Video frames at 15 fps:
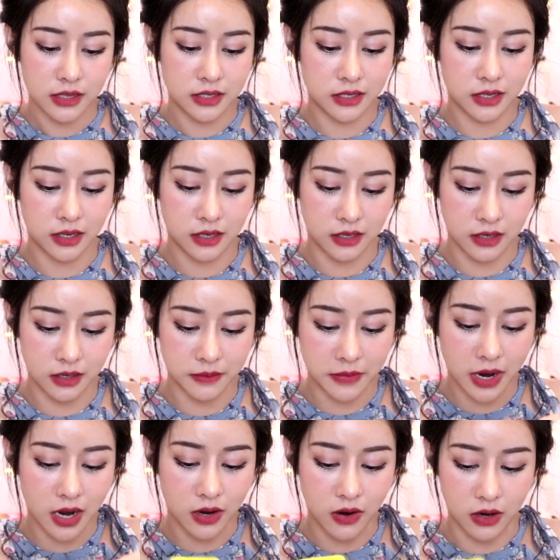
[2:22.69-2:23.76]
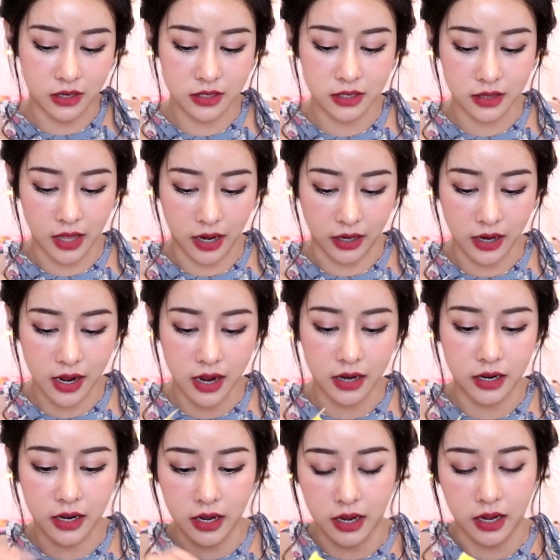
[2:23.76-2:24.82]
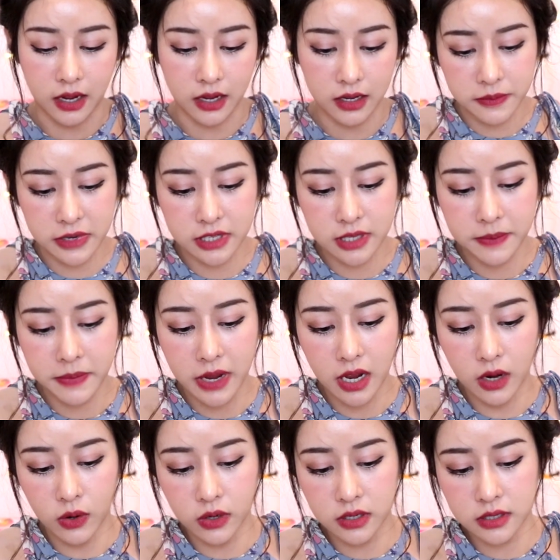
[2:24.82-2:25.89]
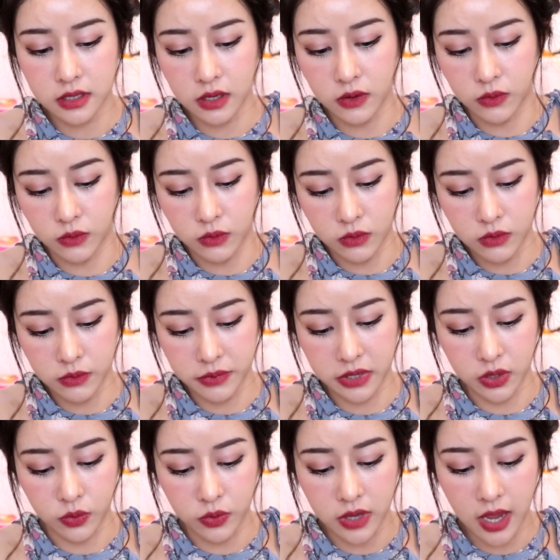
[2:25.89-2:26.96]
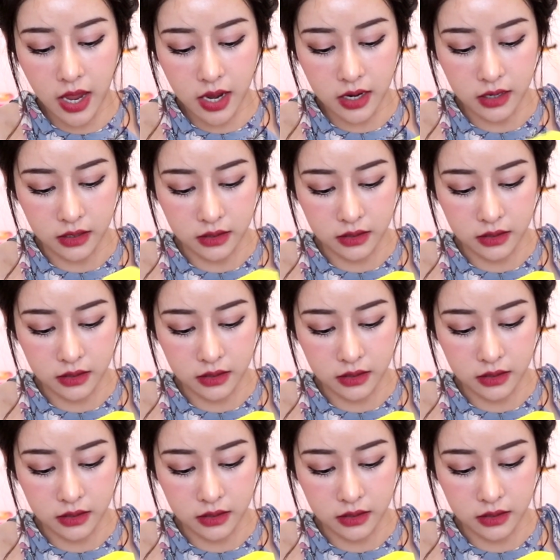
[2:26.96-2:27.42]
ฉีดเยอะมากก่อนที่จะแต่งหน้านะคะ เป็นสเปรย์ลดสิว ผิวเย็น